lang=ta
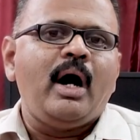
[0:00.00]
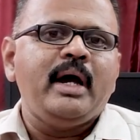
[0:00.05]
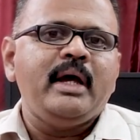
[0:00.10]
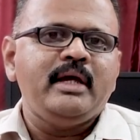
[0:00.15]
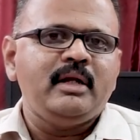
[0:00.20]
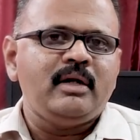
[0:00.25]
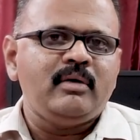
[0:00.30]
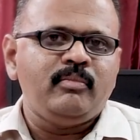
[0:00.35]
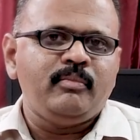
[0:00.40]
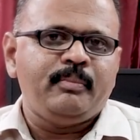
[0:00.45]

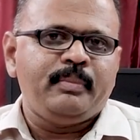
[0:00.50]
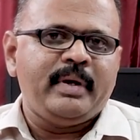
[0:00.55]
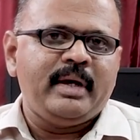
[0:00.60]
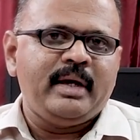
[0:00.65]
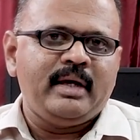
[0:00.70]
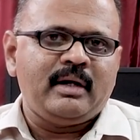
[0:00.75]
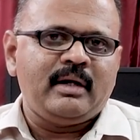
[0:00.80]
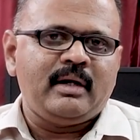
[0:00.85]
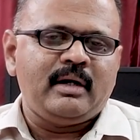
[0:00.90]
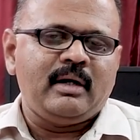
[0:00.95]
ஆயிரம்
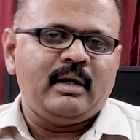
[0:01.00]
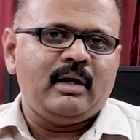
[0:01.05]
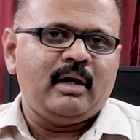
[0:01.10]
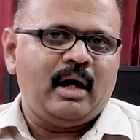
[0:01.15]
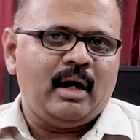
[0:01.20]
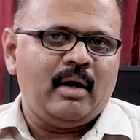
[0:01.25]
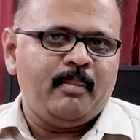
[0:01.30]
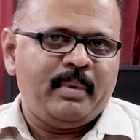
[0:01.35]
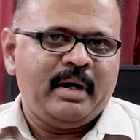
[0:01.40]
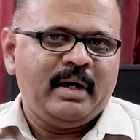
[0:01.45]
பேர்
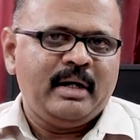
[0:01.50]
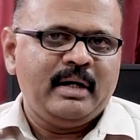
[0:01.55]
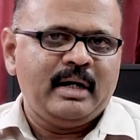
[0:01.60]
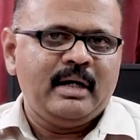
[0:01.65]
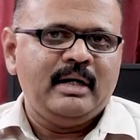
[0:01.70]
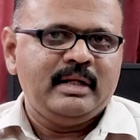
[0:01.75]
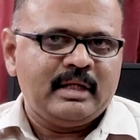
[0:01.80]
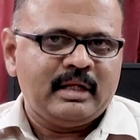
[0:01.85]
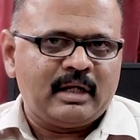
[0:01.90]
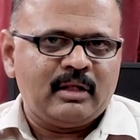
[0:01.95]

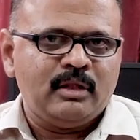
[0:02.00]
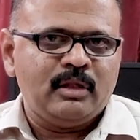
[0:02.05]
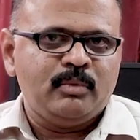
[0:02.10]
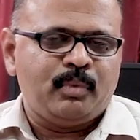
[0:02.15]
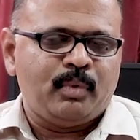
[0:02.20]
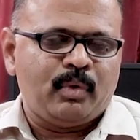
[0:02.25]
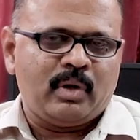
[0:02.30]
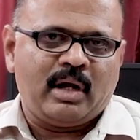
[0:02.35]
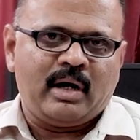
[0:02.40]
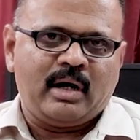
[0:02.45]
பெண்கள் இறந்து
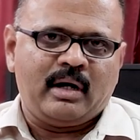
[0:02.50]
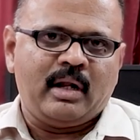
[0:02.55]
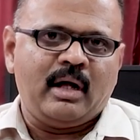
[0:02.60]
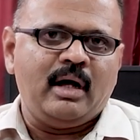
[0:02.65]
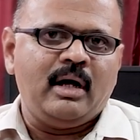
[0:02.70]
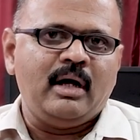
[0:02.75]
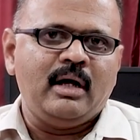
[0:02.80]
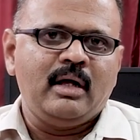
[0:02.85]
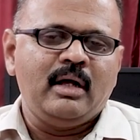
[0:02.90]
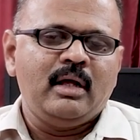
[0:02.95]

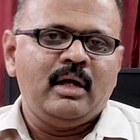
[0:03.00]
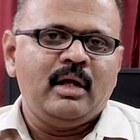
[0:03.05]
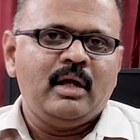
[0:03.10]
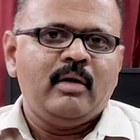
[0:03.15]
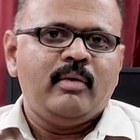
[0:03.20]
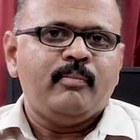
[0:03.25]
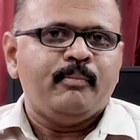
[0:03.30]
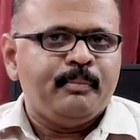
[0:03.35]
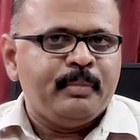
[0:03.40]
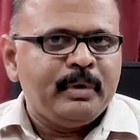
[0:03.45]
போனாங்கன்னா
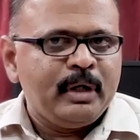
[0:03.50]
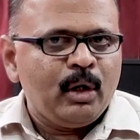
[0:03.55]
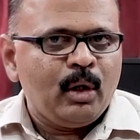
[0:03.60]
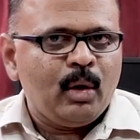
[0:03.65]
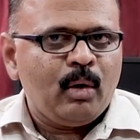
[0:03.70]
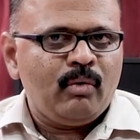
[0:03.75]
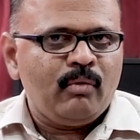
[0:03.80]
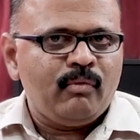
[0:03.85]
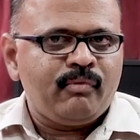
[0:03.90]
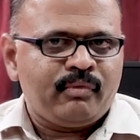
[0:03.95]

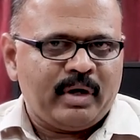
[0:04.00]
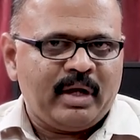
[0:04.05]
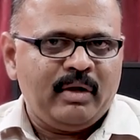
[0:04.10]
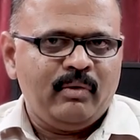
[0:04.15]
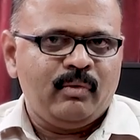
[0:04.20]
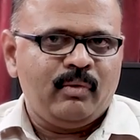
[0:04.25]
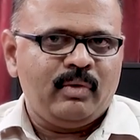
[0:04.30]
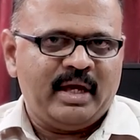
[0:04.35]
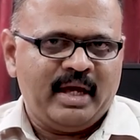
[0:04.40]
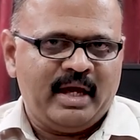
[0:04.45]
பிலோ
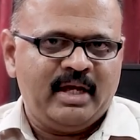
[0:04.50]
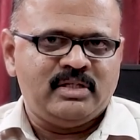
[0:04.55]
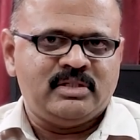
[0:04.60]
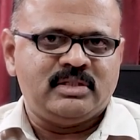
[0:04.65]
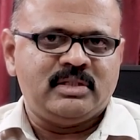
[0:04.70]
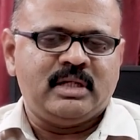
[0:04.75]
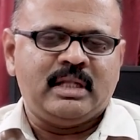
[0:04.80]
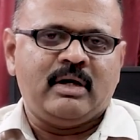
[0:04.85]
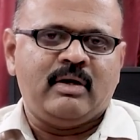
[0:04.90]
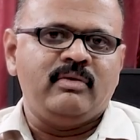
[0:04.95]
ஃபைவ்
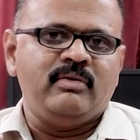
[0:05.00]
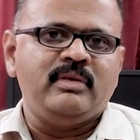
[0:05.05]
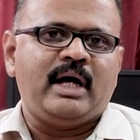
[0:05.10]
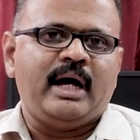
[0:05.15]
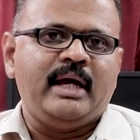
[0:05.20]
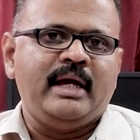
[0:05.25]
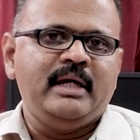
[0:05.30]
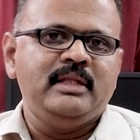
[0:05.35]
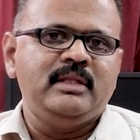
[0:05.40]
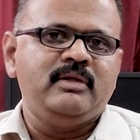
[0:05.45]
ஏஜ் அதாவது
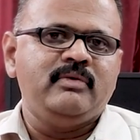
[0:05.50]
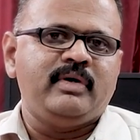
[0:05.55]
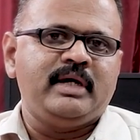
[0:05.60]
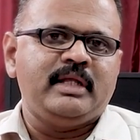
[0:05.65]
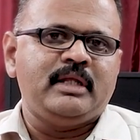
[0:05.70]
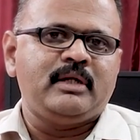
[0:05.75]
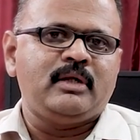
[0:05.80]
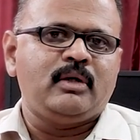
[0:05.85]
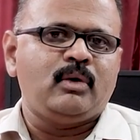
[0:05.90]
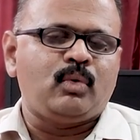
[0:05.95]
வந்து ஐந்து
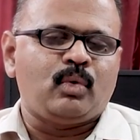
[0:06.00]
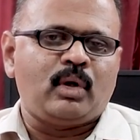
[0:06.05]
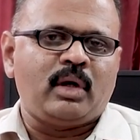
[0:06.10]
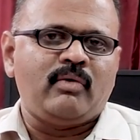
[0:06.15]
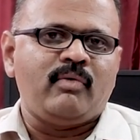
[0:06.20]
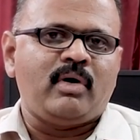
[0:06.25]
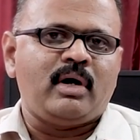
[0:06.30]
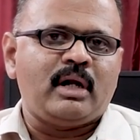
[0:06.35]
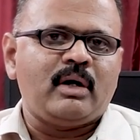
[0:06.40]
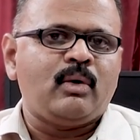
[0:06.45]
வயதிற்கு
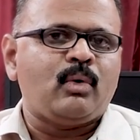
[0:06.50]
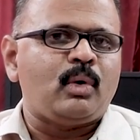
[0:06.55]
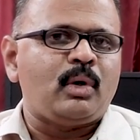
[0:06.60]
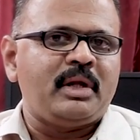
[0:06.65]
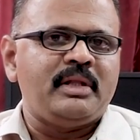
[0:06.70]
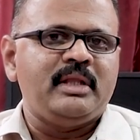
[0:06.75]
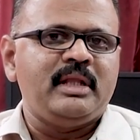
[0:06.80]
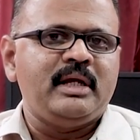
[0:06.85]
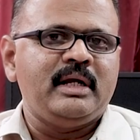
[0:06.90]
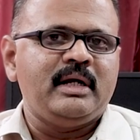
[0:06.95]
குறைவான
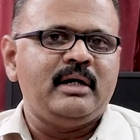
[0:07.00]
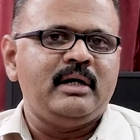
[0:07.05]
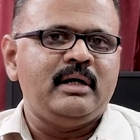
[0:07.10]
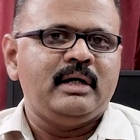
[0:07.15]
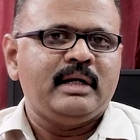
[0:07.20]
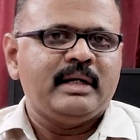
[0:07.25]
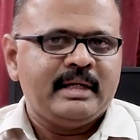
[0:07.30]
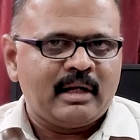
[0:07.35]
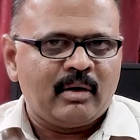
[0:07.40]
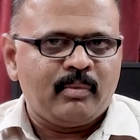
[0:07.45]
குழந்தைகள்
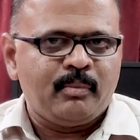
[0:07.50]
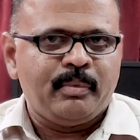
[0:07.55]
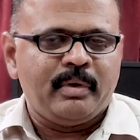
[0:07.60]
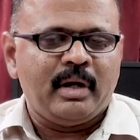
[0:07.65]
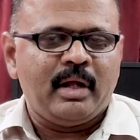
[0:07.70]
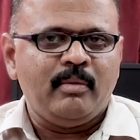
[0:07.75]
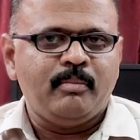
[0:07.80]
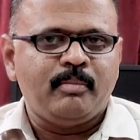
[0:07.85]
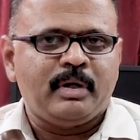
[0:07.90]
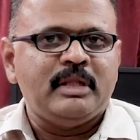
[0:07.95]

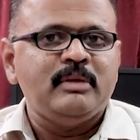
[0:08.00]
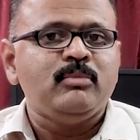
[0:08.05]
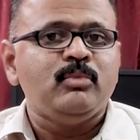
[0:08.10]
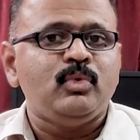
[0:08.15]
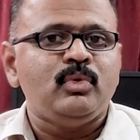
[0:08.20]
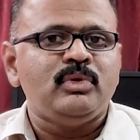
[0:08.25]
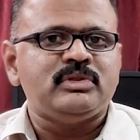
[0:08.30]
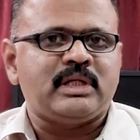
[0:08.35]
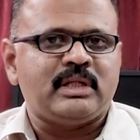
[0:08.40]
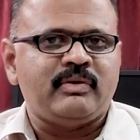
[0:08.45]
இறப்பில்
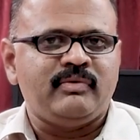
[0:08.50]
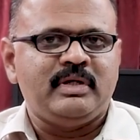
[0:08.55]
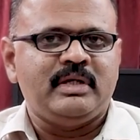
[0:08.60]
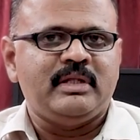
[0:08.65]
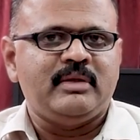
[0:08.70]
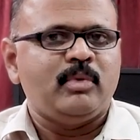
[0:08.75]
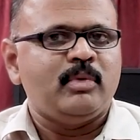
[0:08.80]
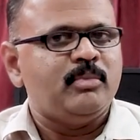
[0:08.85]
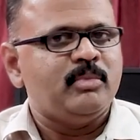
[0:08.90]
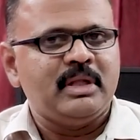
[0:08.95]
பதிமூணு
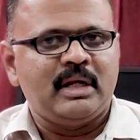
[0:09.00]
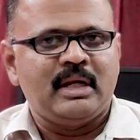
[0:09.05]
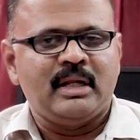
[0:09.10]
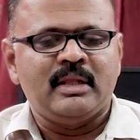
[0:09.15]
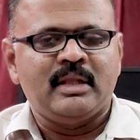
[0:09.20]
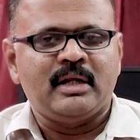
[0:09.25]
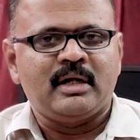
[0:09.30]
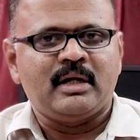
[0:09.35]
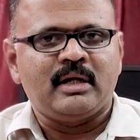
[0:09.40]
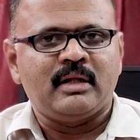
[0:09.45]
சதவிகிதம் என்பது
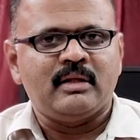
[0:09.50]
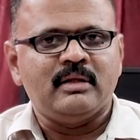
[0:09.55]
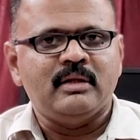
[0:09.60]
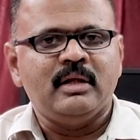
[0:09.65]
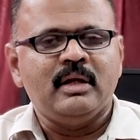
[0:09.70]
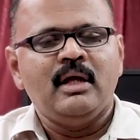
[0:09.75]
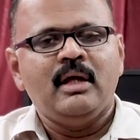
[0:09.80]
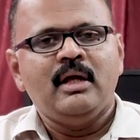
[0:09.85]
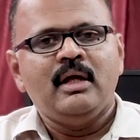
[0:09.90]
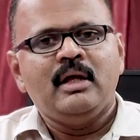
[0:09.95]
இருந்திருக்கிறது
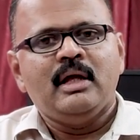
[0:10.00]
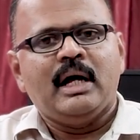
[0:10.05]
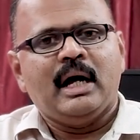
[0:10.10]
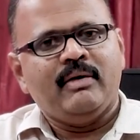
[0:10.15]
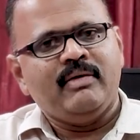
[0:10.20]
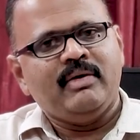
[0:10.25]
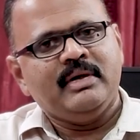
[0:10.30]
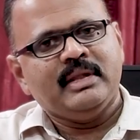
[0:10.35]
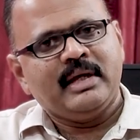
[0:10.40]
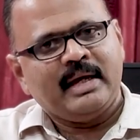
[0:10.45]

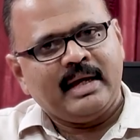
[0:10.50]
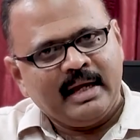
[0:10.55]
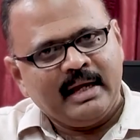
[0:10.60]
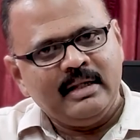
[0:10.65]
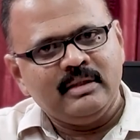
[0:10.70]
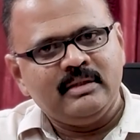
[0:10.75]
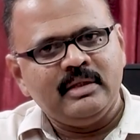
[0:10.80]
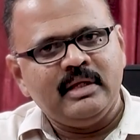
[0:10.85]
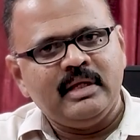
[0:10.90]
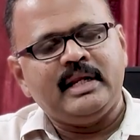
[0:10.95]
ஆகவே இந்த
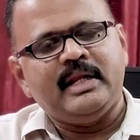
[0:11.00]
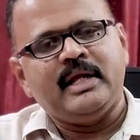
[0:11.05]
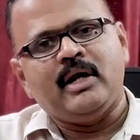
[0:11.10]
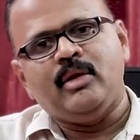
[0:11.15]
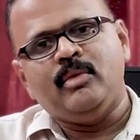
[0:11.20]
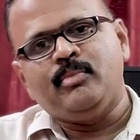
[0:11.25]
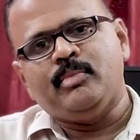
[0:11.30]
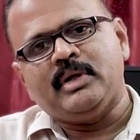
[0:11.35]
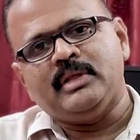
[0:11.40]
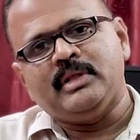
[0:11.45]
ஹெல்த்
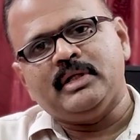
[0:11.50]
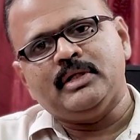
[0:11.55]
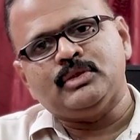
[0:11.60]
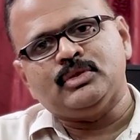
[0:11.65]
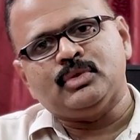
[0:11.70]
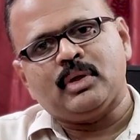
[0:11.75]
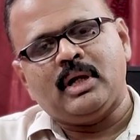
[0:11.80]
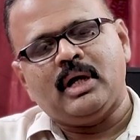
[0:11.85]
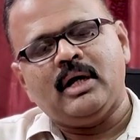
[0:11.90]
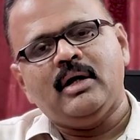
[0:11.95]
ஏரியாலையும்
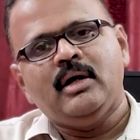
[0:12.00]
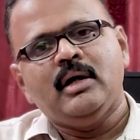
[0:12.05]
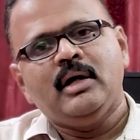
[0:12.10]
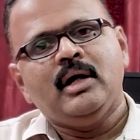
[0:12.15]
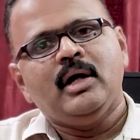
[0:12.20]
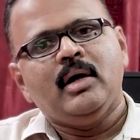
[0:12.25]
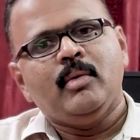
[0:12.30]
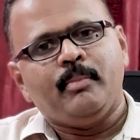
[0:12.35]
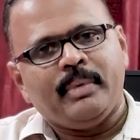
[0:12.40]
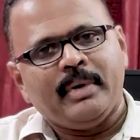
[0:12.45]
பார்த்தீங்கன்னு சொன்னால்
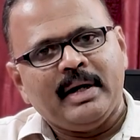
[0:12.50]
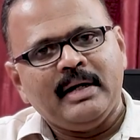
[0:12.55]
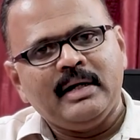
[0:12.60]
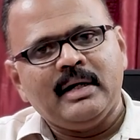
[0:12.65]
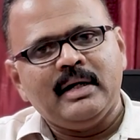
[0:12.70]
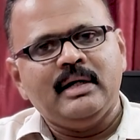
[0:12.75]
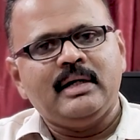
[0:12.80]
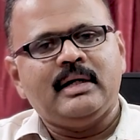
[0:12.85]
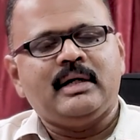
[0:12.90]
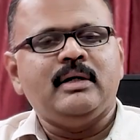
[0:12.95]

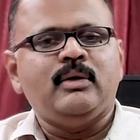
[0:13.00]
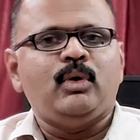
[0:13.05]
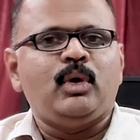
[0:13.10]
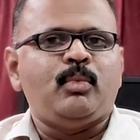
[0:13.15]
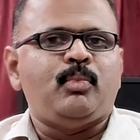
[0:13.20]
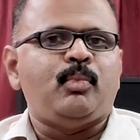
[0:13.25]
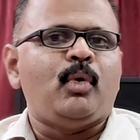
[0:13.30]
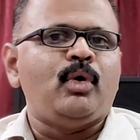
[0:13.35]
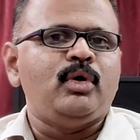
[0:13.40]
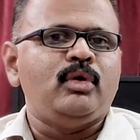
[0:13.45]
பெண்களுக்கு
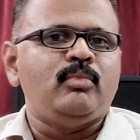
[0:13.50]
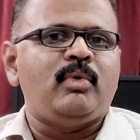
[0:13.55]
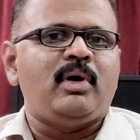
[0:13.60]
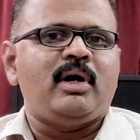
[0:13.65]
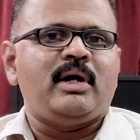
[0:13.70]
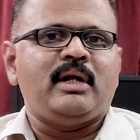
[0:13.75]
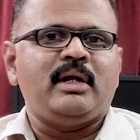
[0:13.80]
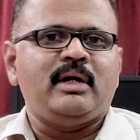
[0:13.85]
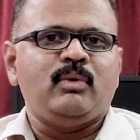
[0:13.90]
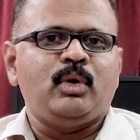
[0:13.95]
ஒரு
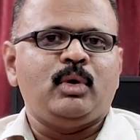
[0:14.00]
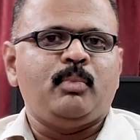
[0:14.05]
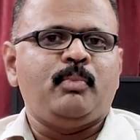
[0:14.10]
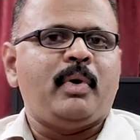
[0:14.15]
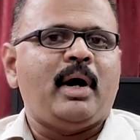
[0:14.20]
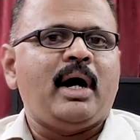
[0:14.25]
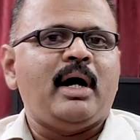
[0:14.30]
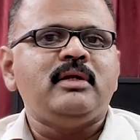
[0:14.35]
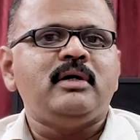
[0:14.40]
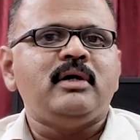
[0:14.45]
போதுமான ஒரு
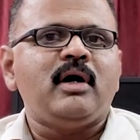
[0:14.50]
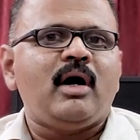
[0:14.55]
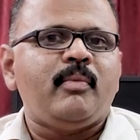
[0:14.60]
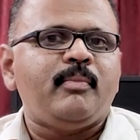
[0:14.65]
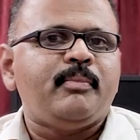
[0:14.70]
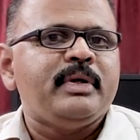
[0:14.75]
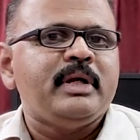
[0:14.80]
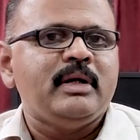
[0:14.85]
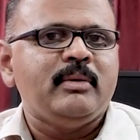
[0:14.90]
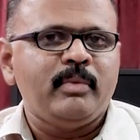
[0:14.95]

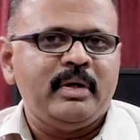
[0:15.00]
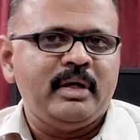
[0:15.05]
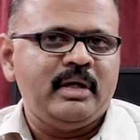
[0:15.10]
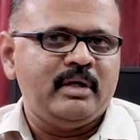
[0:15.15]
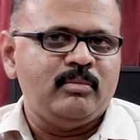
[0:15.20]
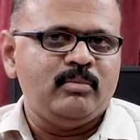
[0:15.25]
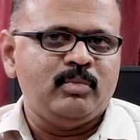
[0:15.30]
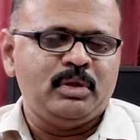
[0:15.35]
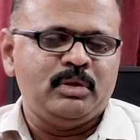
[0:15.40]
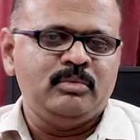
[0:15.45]
பாதுகாப்பின்மை
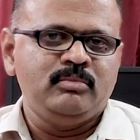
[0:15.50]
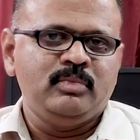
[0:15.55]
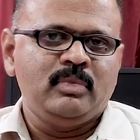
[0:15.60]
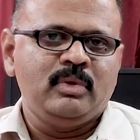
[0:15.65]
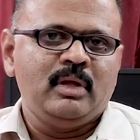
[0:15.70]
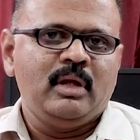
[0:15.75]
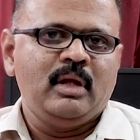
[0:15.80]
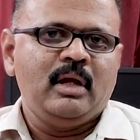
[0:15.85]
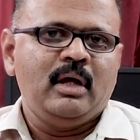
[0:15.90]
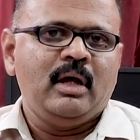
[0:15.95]
என்பதும்